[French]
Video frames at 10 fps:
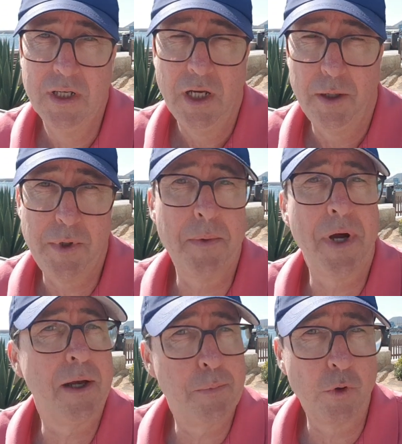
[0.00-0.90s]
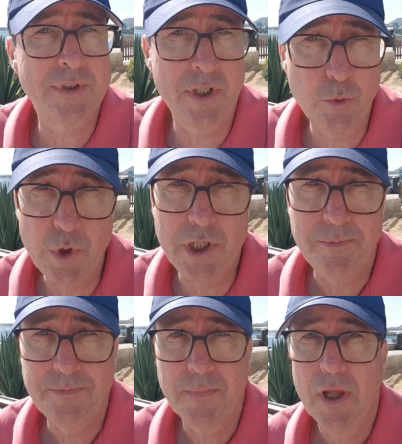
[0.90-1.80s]
Eh bien ma réponse est oui.
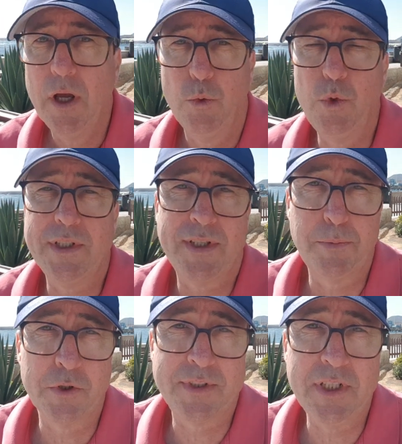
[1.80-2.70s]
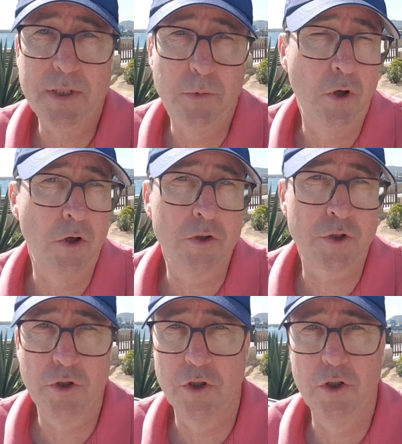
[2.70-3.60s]
Oui c'est possible
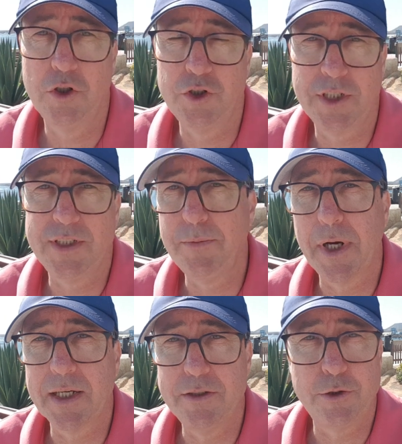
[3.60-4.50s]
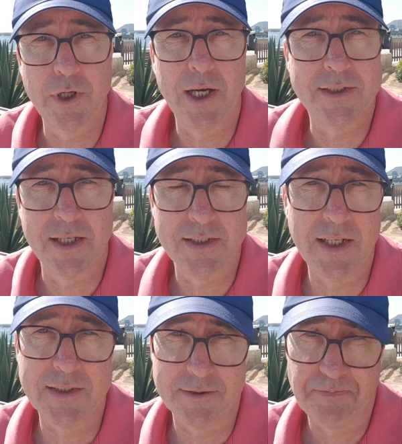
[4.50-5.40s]
lorsque j'ai démarré sur
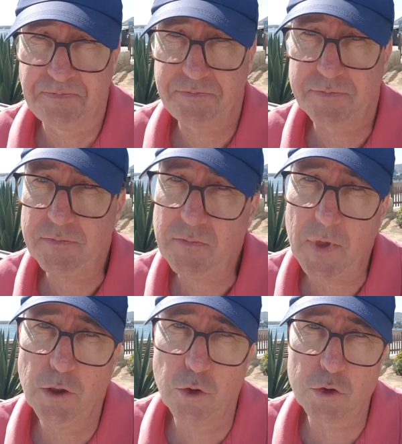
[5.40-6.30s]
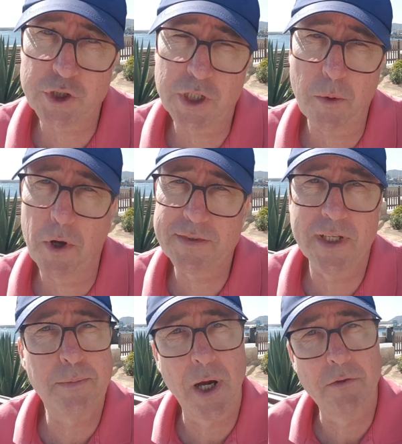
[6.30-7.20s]
internet. Donc j'ai
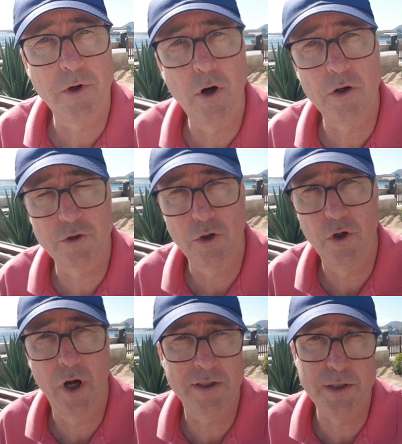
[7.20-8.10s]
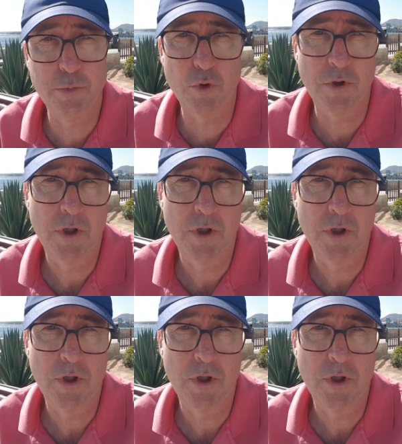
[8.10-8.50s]
commencé par vendre un e-book,